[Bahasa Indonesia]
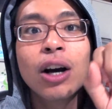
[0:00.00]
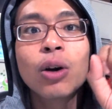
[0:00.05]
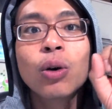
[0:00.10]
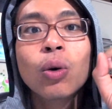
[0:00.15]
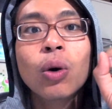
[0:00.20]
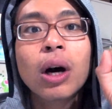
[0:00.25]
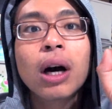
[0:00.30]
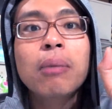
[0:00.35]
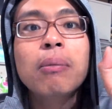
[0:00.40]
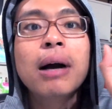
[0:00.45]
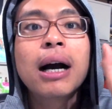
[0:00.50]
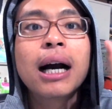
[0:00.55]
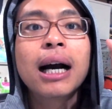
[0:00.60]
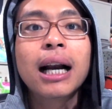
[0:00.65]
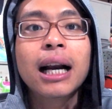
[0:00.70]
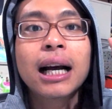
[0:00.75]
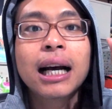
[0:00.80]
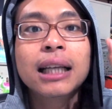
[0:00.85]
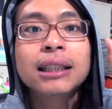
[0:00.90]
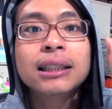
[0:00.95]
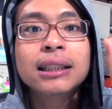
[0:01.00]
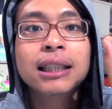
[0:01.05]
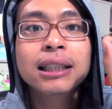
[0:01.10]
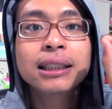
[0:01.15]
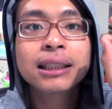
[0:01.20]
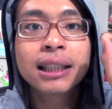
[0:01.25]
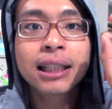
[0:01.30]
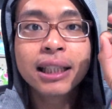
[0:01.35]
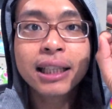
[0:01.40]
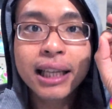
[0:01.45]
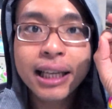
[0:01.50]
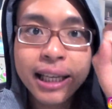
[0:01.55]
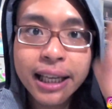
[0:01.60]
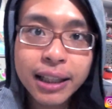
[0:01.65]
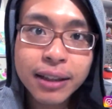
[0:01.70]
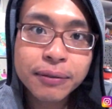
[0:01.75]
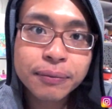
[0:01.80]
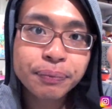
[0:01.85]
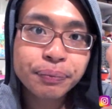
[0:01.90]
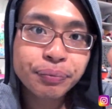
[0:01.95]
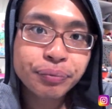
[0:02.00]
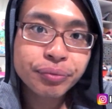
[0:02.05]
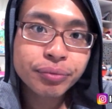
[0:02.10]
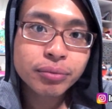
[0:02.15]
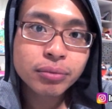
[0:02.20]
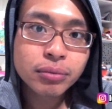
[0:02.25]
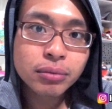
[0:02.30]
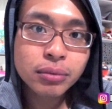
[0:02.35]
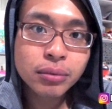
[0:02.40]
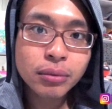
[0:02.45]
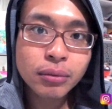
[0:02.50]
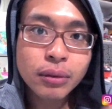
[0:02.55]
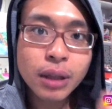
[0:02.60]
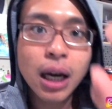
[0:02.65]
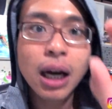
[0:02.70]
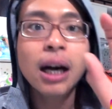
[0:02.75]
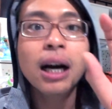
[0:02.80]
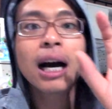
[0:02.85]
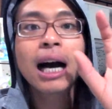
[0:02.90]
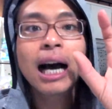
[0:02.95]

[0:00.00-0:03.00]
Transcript: gue bakal kasih sedikit uh,